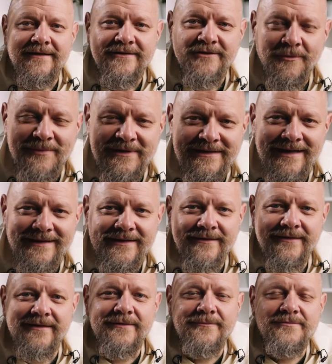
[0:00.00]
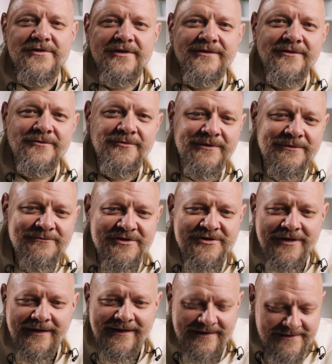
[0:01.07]
To pytanie, przed którym
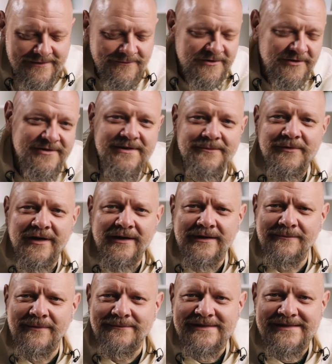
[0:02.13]
dzisiaj razem z ojcem Joachimem